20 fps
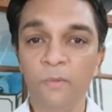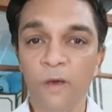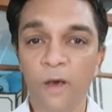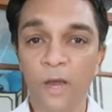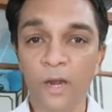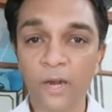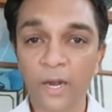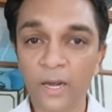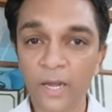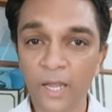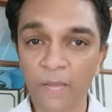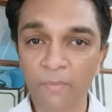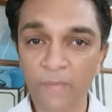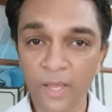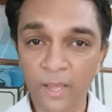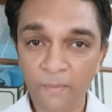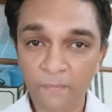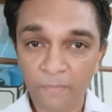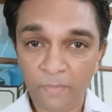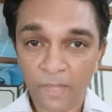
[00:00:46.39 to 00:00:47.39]
हर घंटे
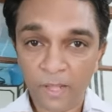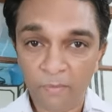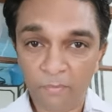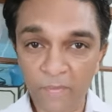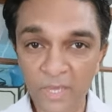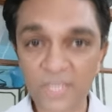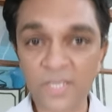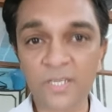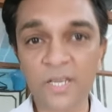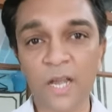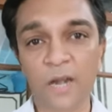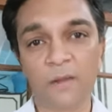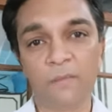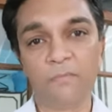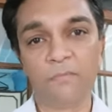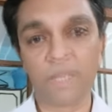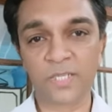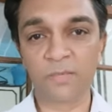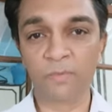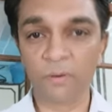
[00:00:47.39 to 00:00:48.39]
में बीस हजार
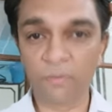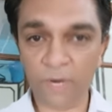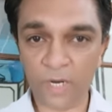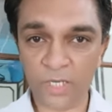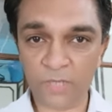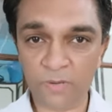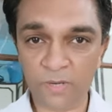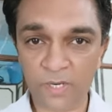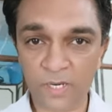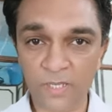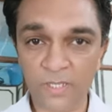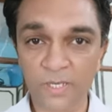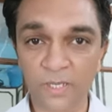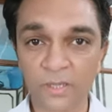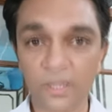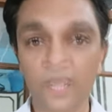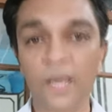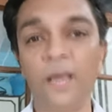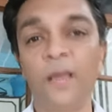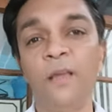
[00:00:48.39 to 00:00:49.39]
मैक्सिमम ट्रांसफर कर
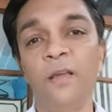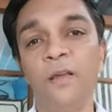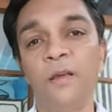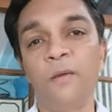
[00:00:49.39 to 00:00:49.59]
सकते हैं